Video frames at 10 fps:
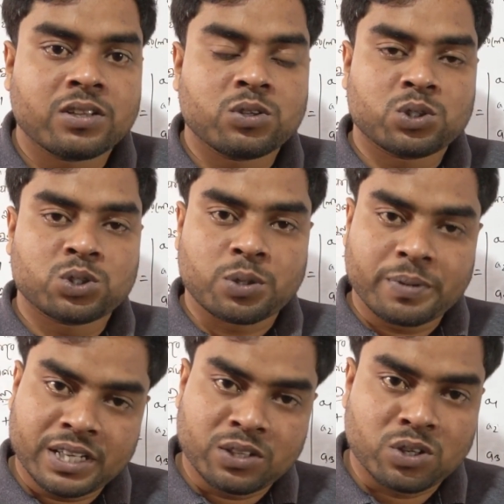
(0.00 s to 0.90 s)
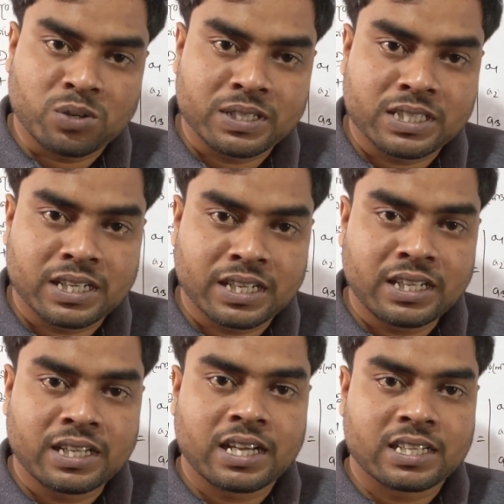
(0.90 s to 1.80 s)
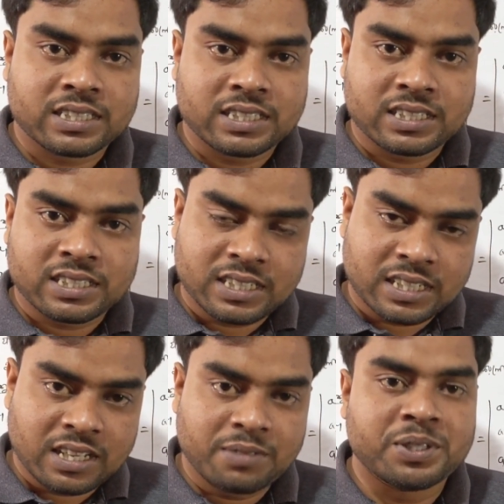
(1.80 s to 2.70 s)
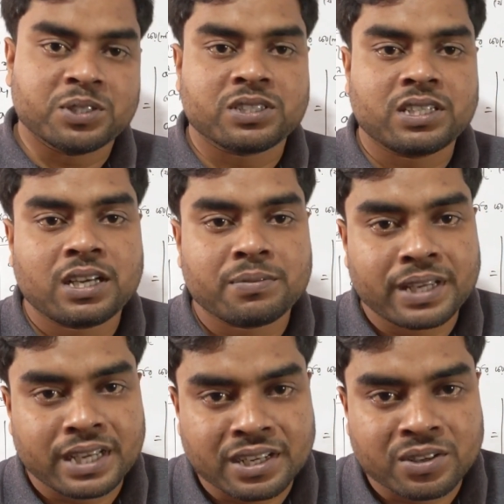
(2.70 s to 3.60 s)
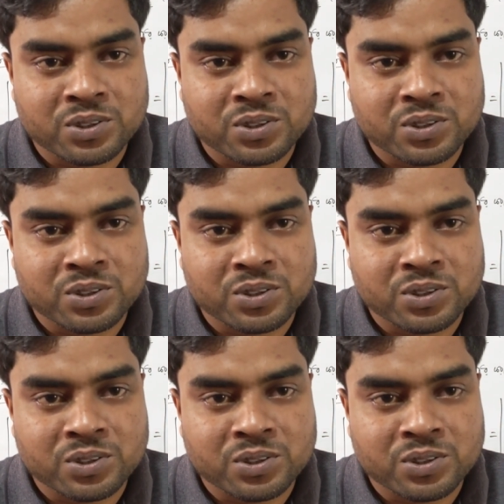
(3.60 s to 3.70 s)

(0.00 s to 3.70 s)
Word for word: তো সবাইকে ধন্যবাদ জানাই আজকের এই ভিডিওটা আমরা এখানে